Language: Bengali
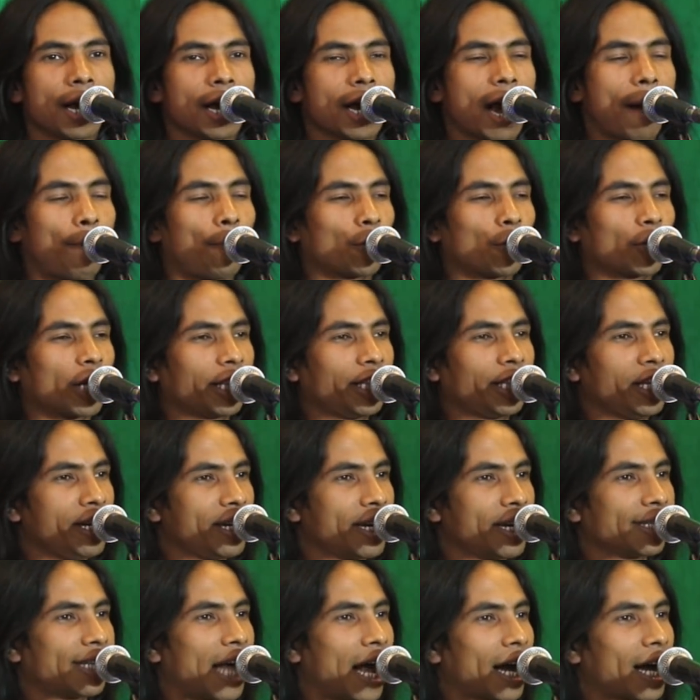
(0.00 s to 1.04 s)
কাপড়টা
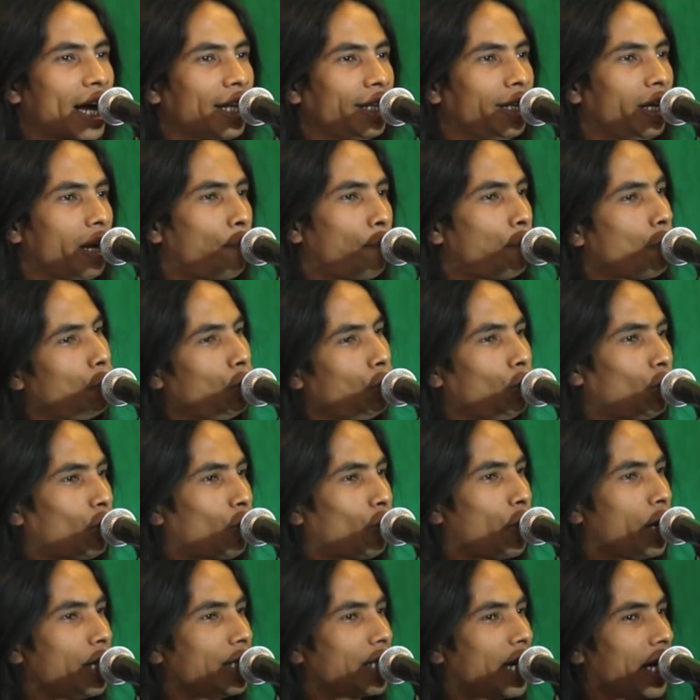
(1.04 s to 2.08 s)
তিনটে ঝাঁকা দিলে পবিত্র
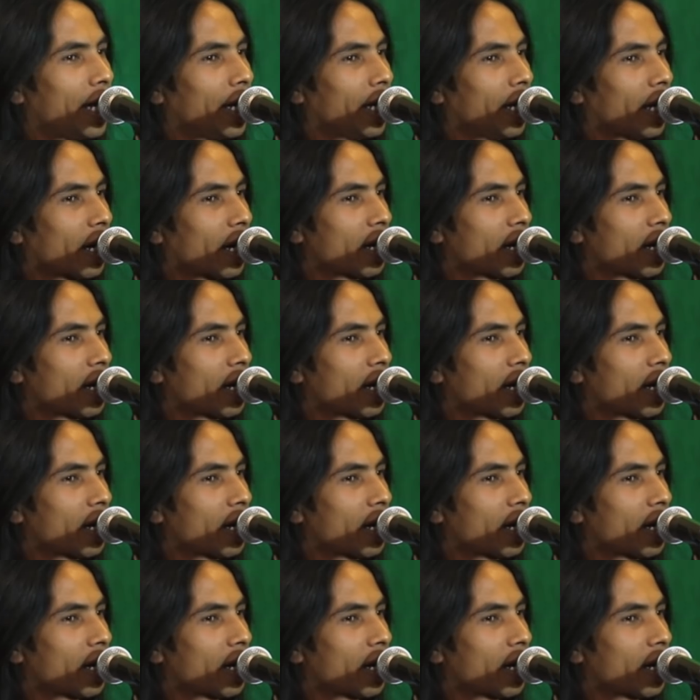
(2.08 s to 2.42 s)
হয়ে যায়